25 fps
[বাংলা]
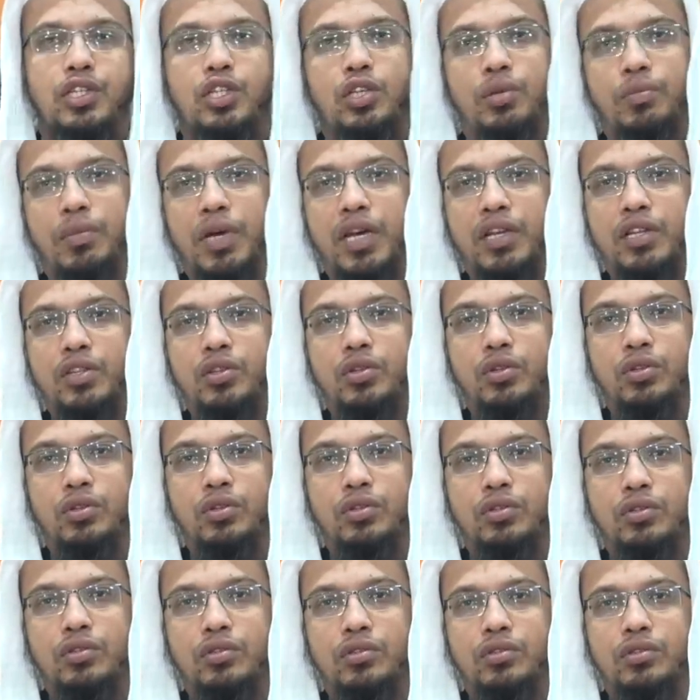সম্মানিত
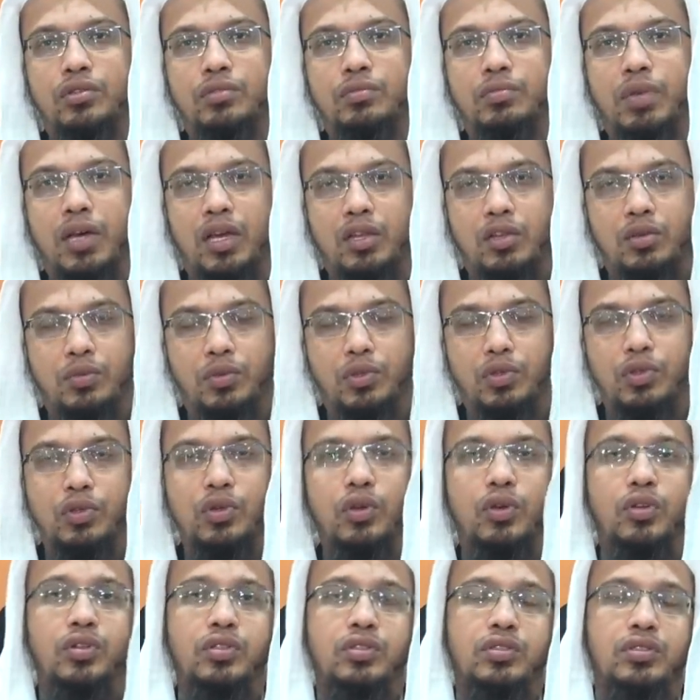ভাই
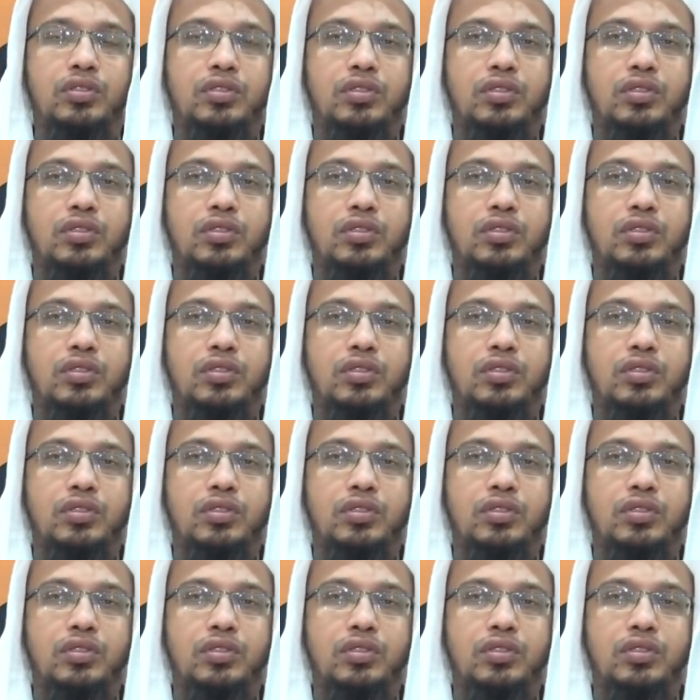বন্ধুগণ